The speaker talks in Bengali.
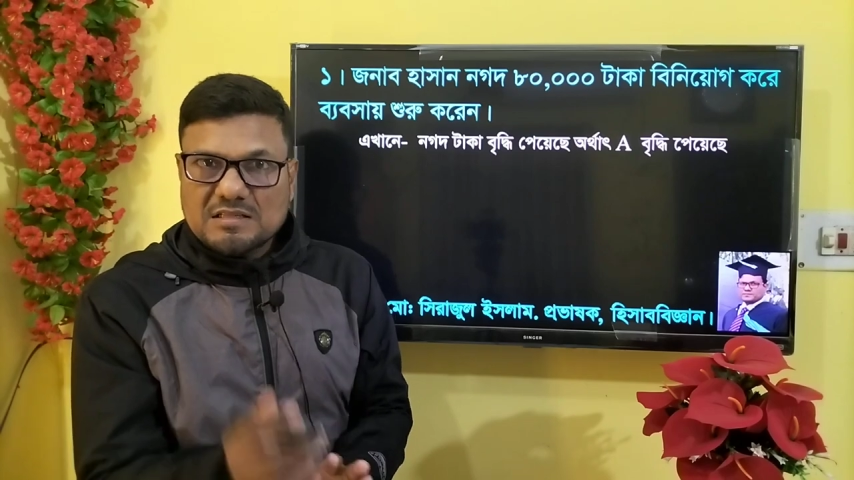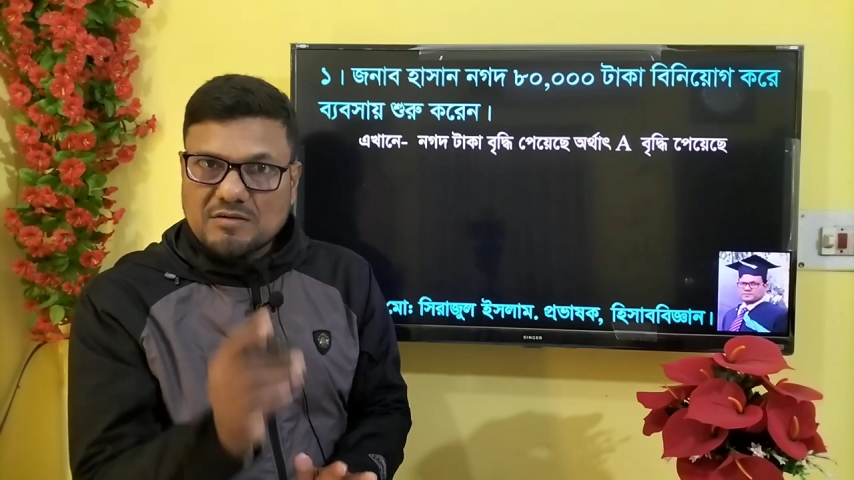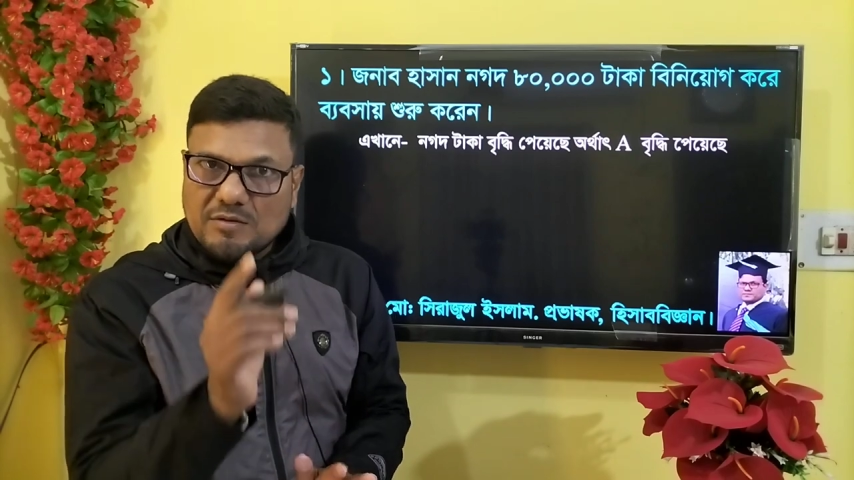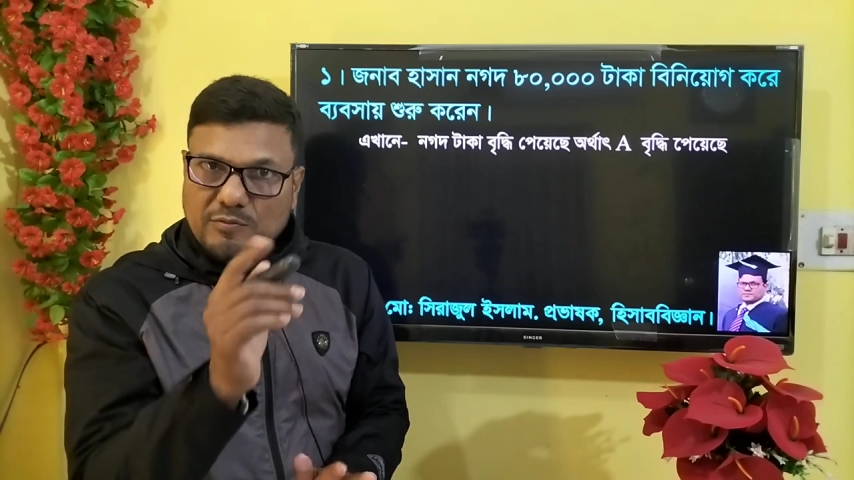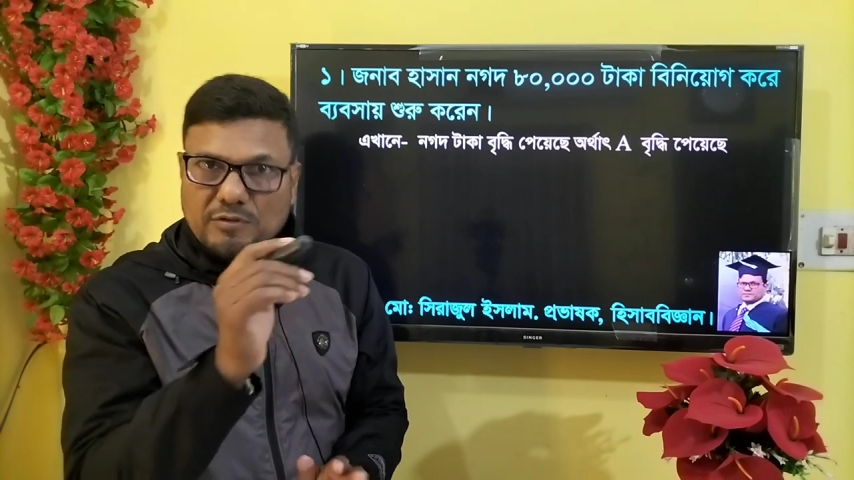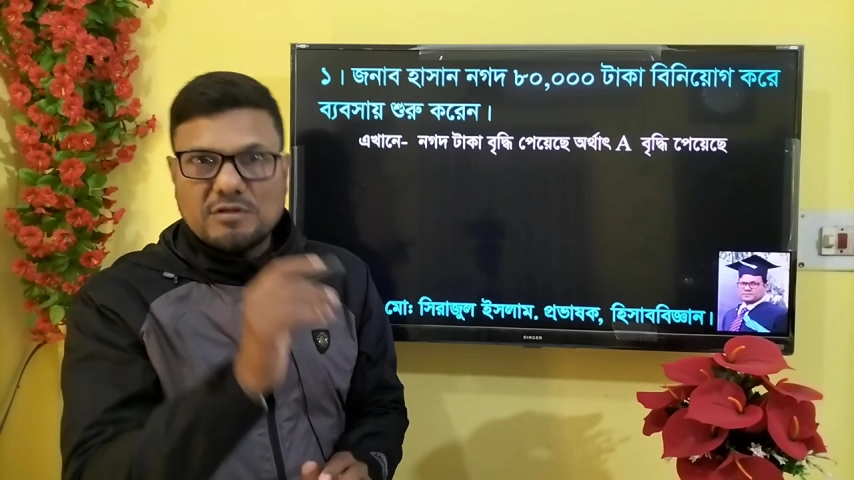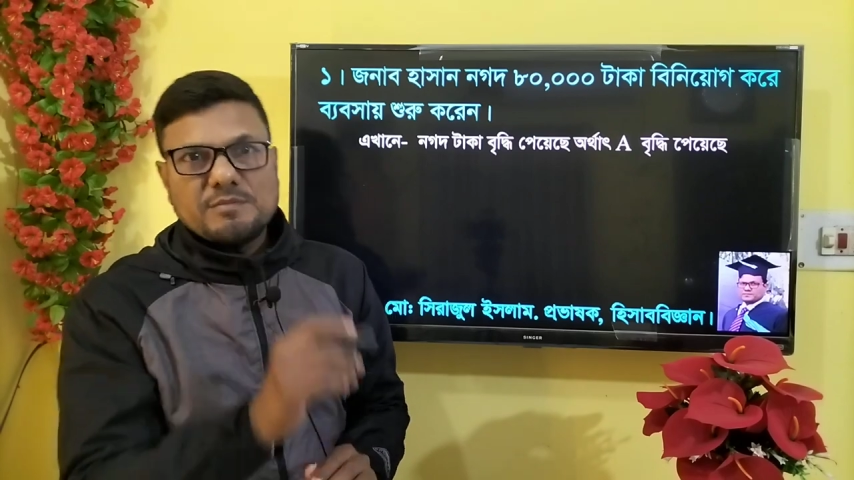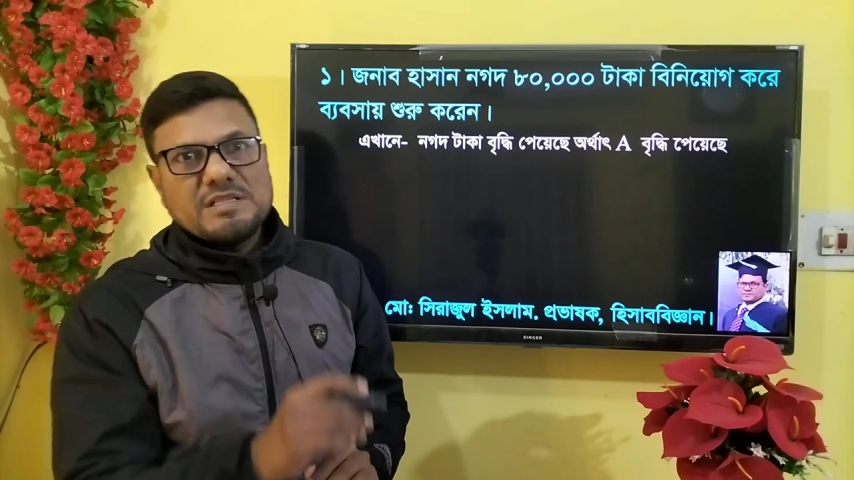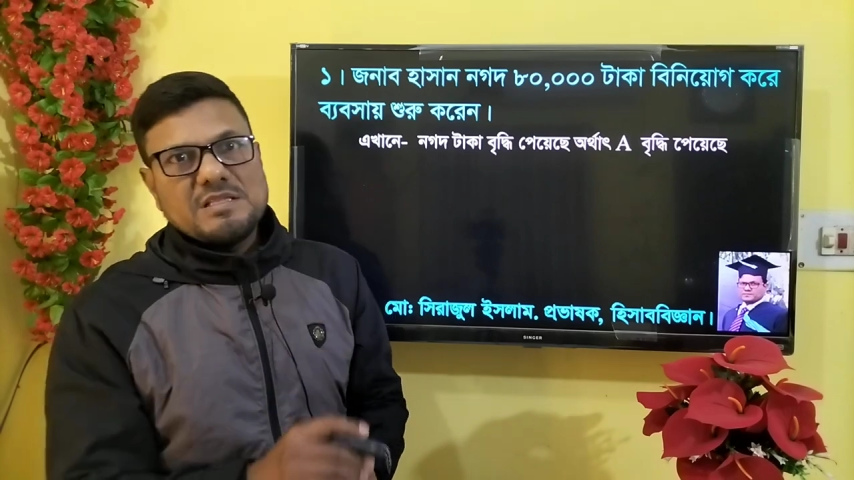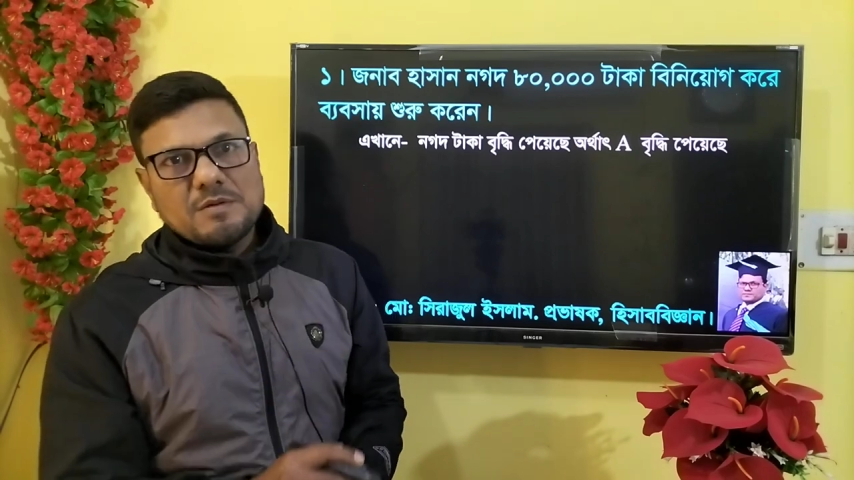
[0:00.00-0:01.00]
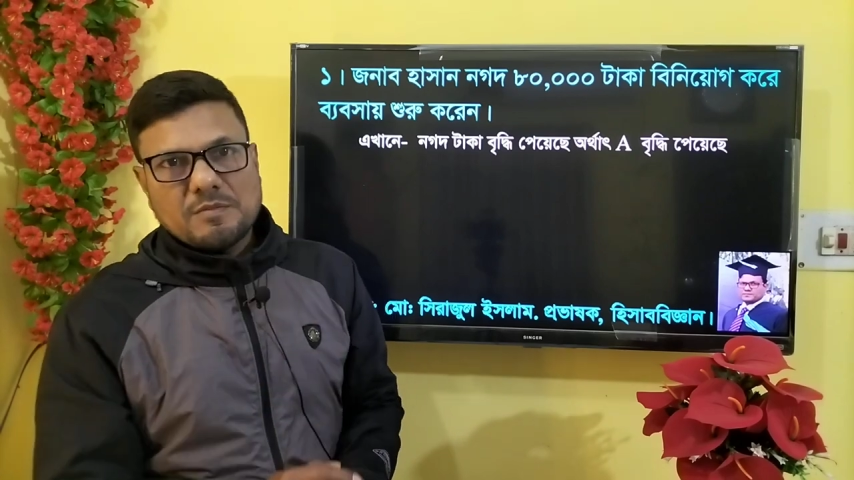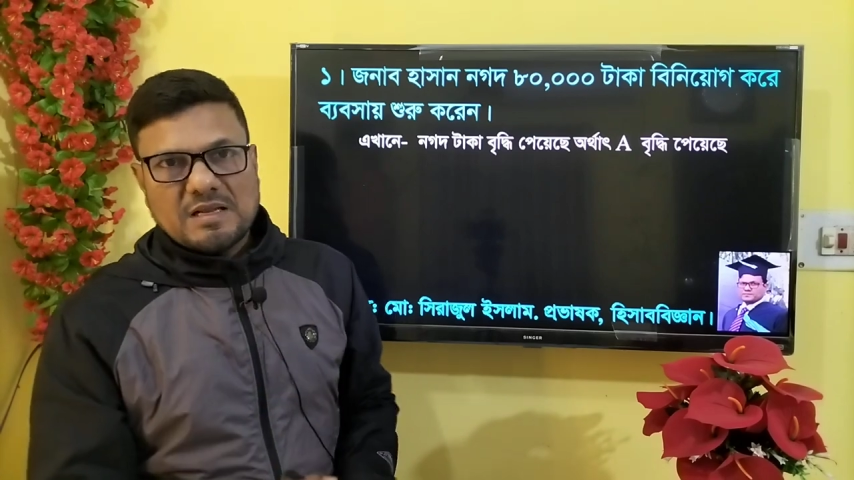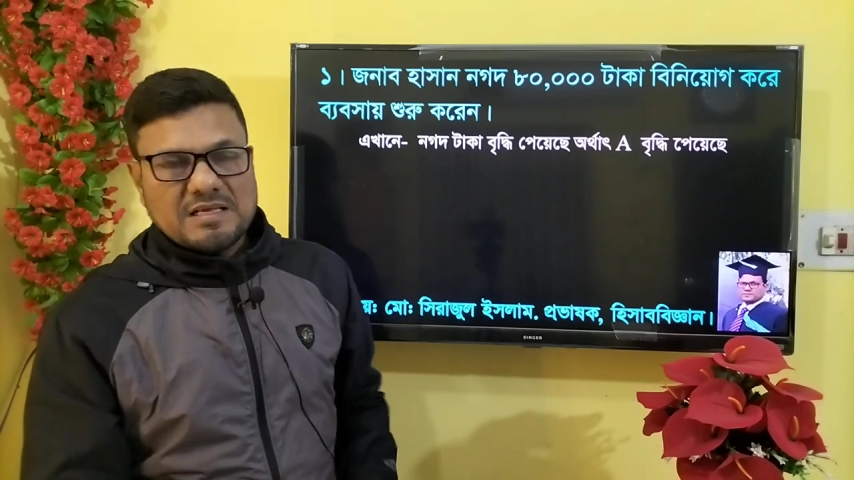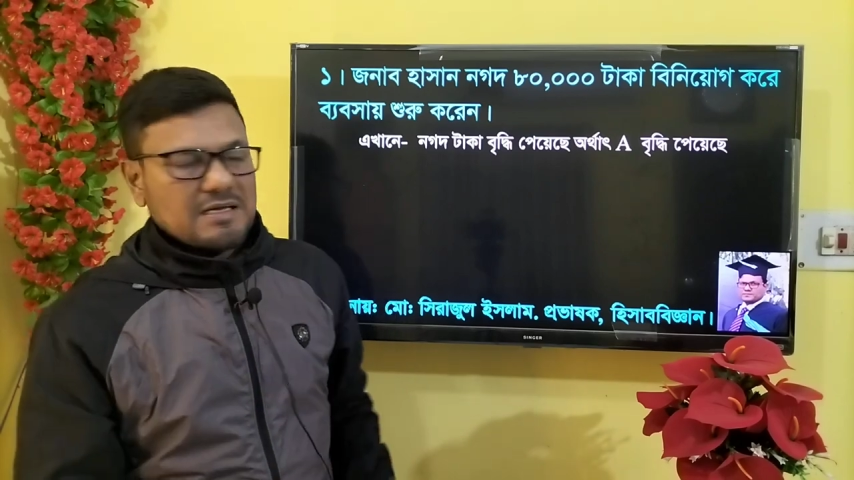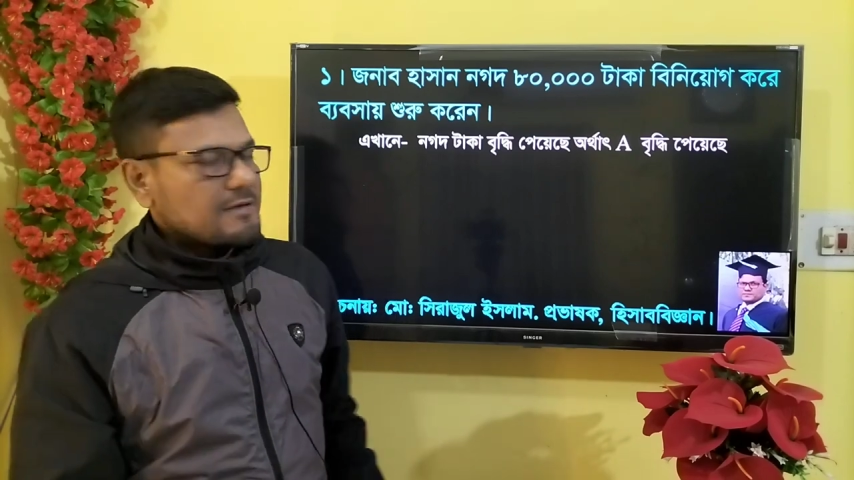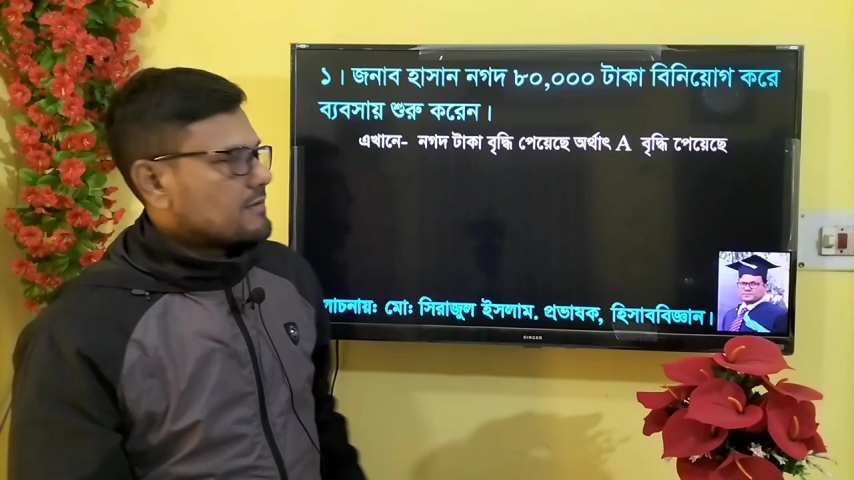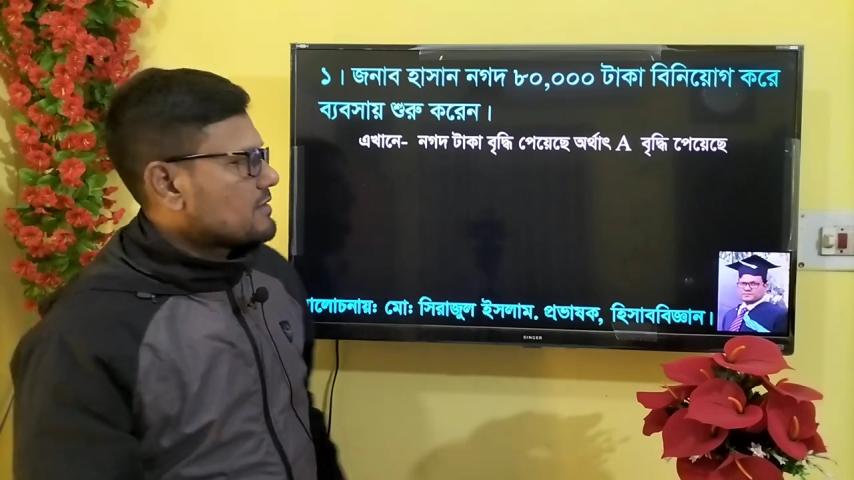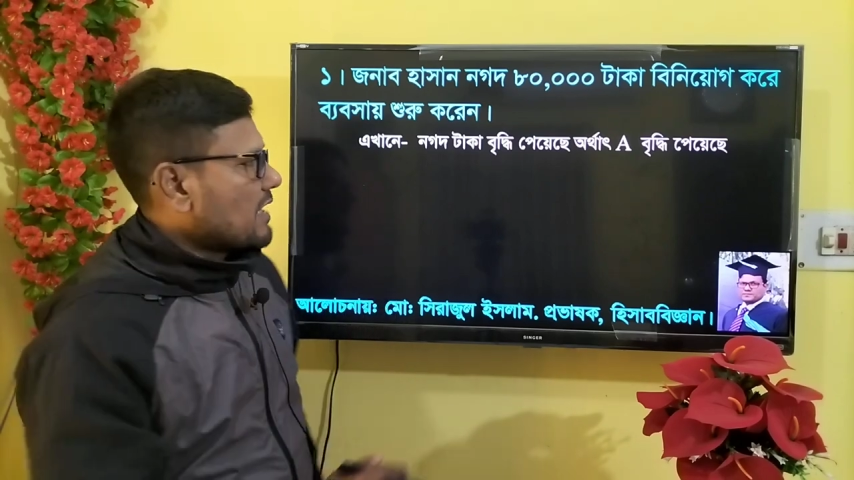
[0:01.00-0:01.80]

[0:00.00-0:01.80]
তাহলে মূলধন বৃদ্ধি পায় মালিকের